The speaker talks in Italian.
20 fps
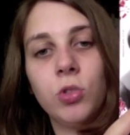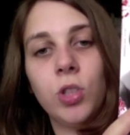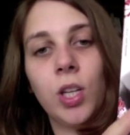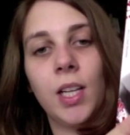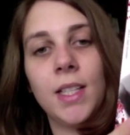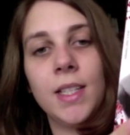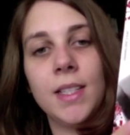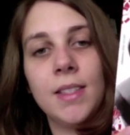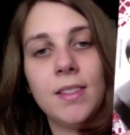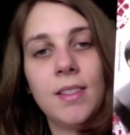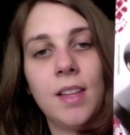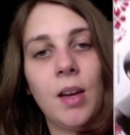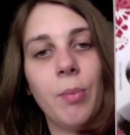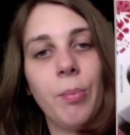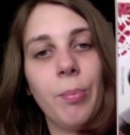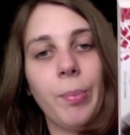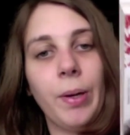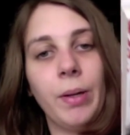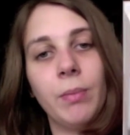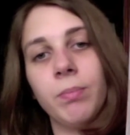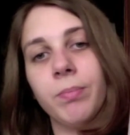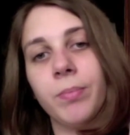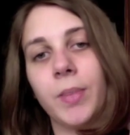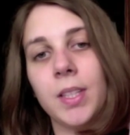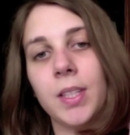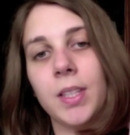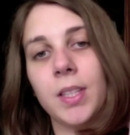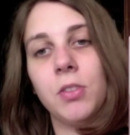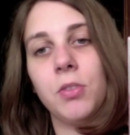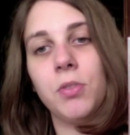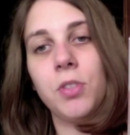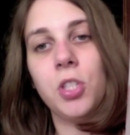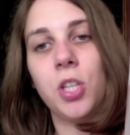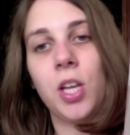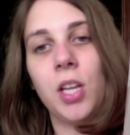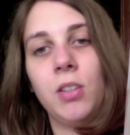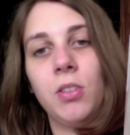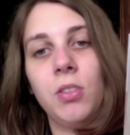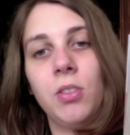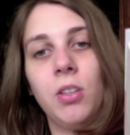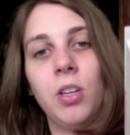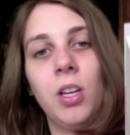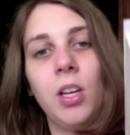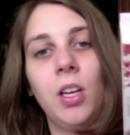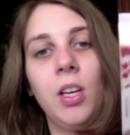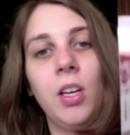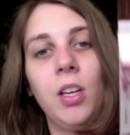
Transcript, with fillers: cioè la ristampa che stanno facendo